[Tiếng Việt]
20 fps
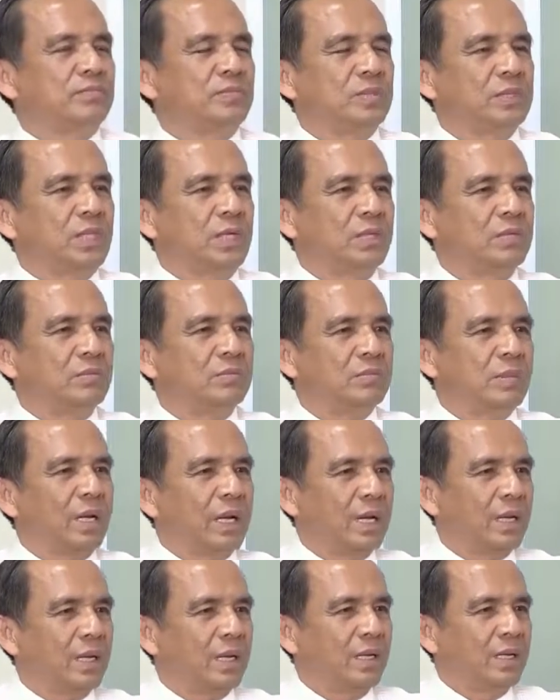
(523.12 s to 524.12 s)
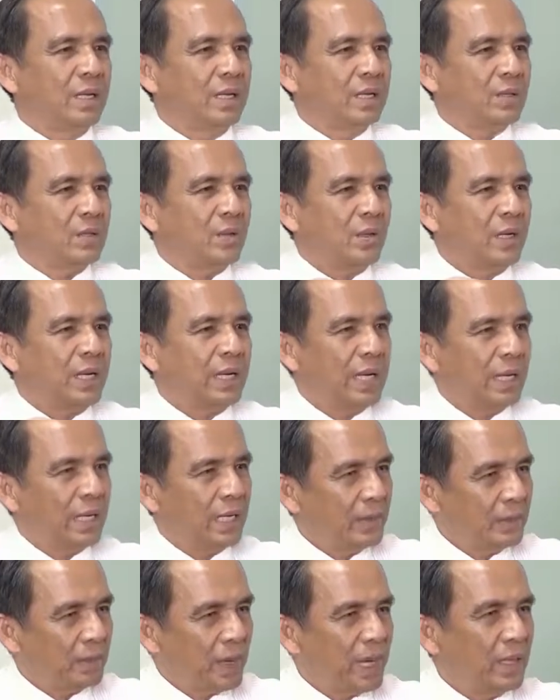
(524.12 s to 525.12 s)
nhưng mà có
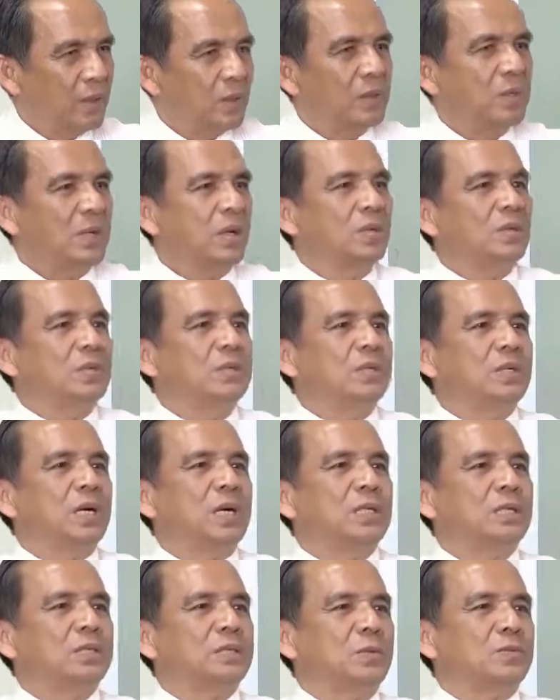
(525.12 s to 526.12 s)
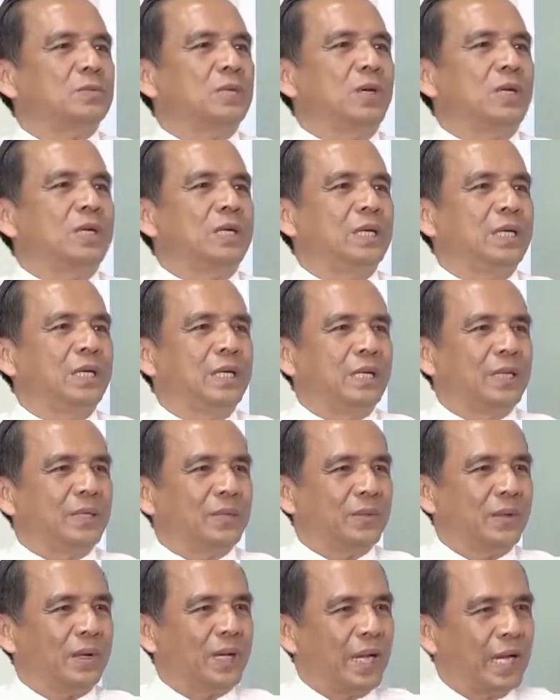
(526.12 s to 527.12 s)
hai ba hộ khẩu ở trong đó,
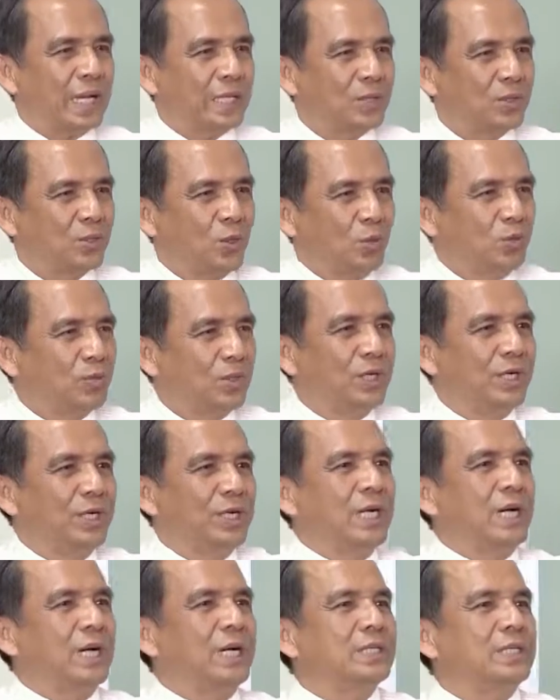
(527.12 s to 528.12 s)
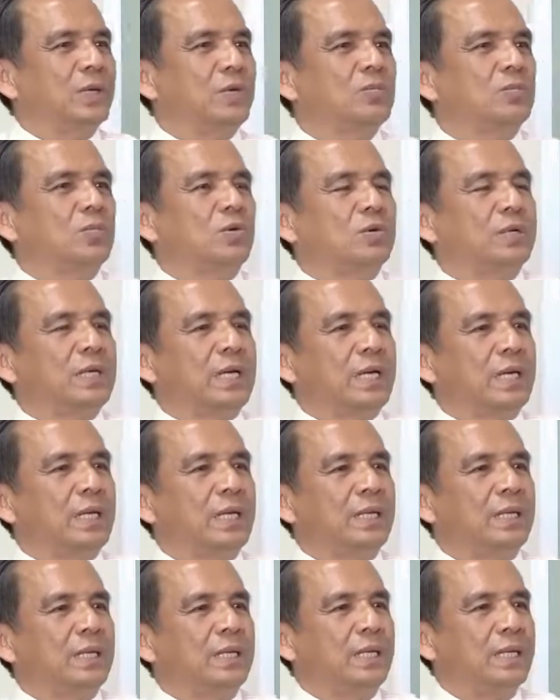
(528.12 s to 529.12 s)
có hàng chục người ở trong một
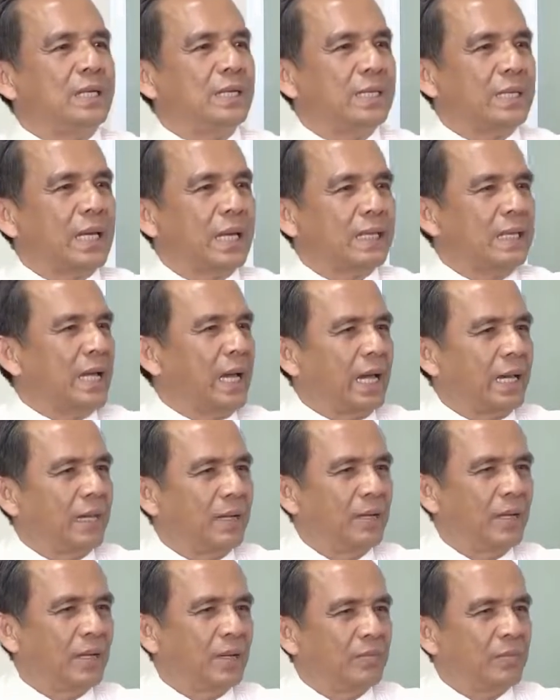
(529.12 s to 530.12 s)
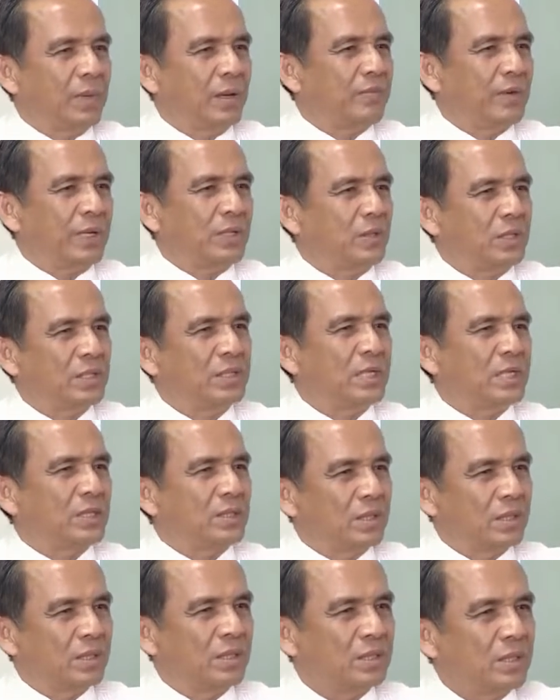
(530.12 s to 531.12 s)
cái căn nhà mà phải nói rằng
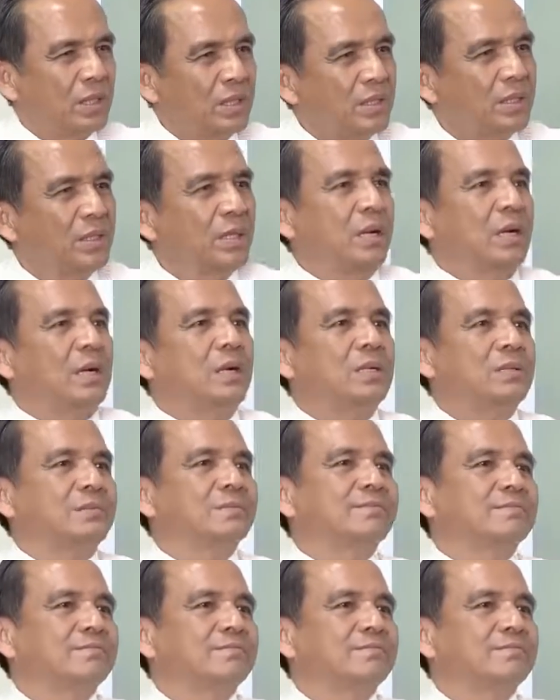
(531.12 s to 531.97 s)
rất nhỏ.